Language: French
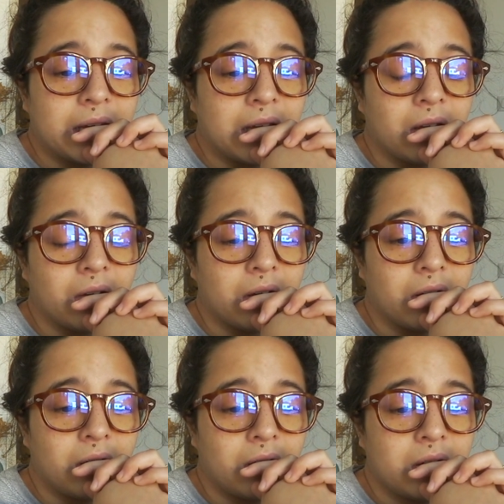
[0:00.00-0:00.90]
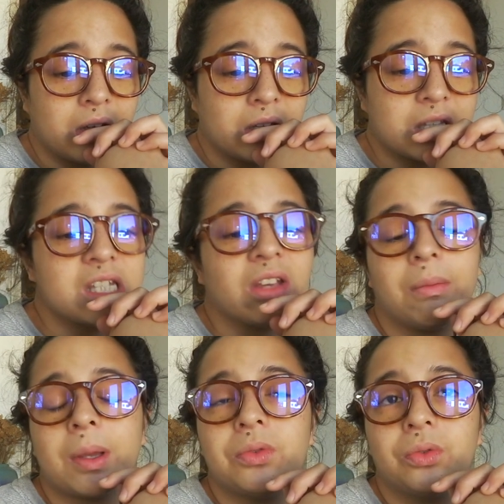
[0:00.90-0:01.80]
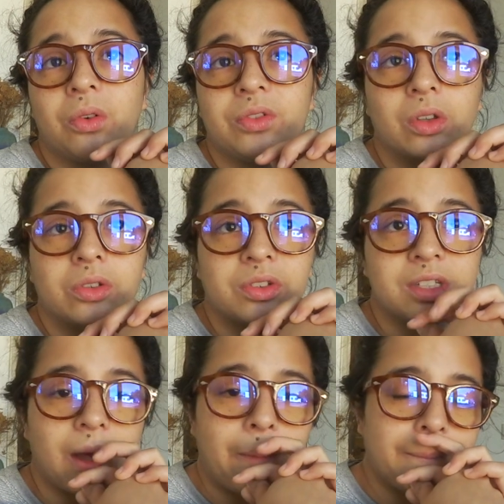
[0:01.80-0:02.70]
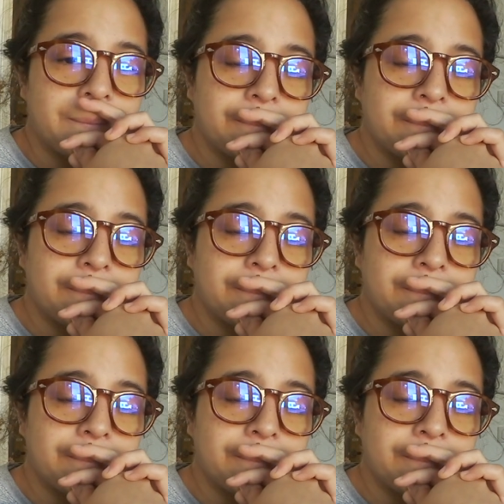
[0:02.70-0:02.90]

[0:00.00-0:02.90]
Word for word: et euh, qu'ils n'avaient pas du tout envie d'entendre ça.